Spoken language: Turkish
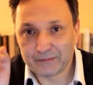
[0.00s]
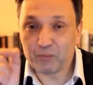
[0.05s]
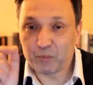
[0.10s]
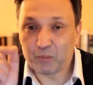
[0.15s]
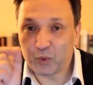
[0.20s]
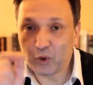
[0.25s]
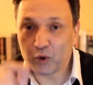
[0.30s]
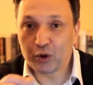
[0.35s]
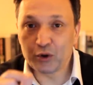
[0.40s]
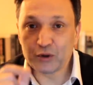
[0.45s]

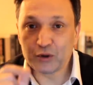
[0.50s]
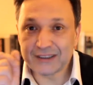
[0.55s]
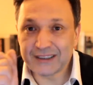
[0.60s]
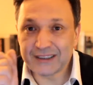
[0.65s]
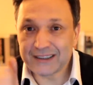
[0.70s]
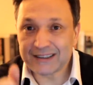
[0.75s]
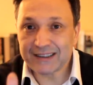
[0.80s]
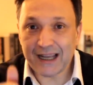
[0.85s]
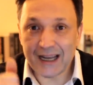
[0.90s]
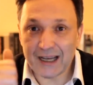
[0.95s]
Bugün
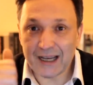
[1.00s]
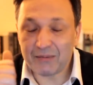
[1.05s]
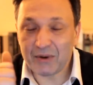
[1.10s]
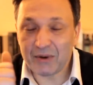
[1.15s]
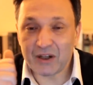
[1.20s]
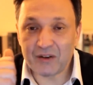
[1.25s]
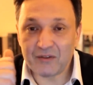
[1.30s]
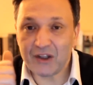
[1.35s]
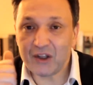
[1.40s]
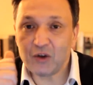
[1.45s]
sizlerle
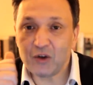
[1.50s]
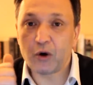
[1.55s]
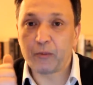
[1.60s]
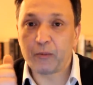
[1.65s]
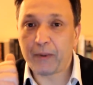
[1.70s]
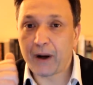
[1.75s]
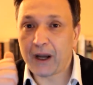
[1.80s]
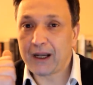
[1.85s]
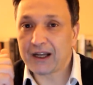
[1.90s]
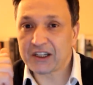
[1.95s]
bir
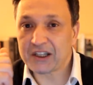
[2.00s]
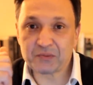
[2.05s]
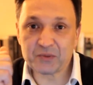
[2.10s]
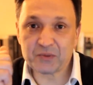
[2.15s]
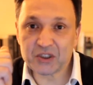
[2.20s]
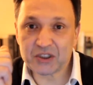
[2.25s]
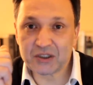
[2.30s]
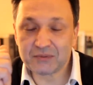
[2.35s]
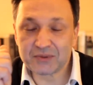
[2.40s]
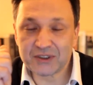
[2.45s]
video
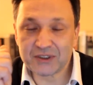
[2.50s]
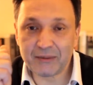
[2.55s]
paylaşmıştım